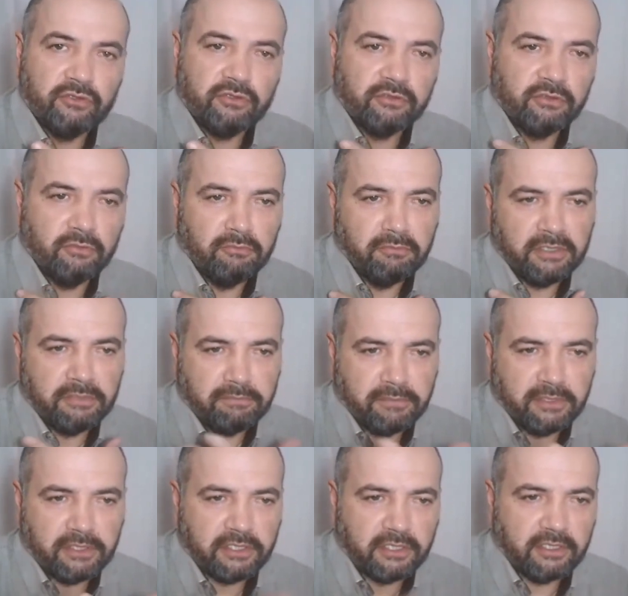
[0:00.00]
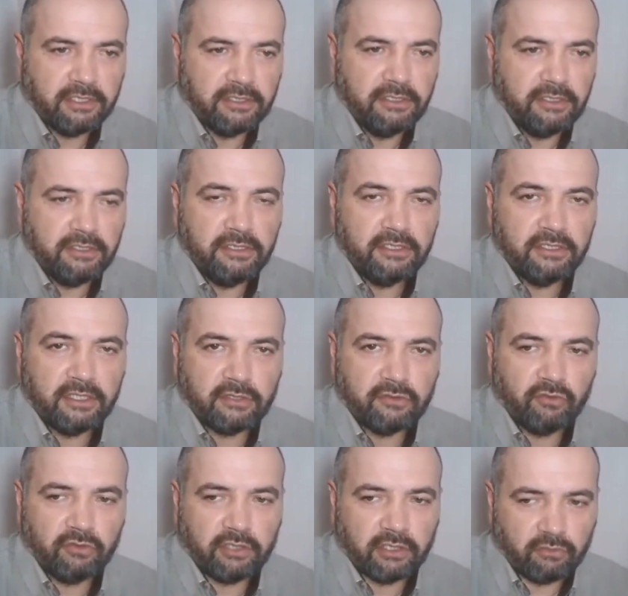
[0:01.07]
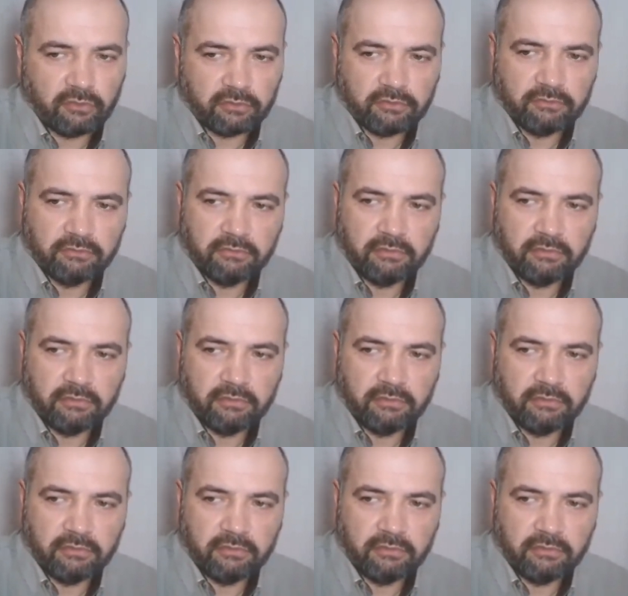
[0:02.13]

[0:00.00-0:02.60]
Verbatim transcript: что мы, мы же не, не настолько вот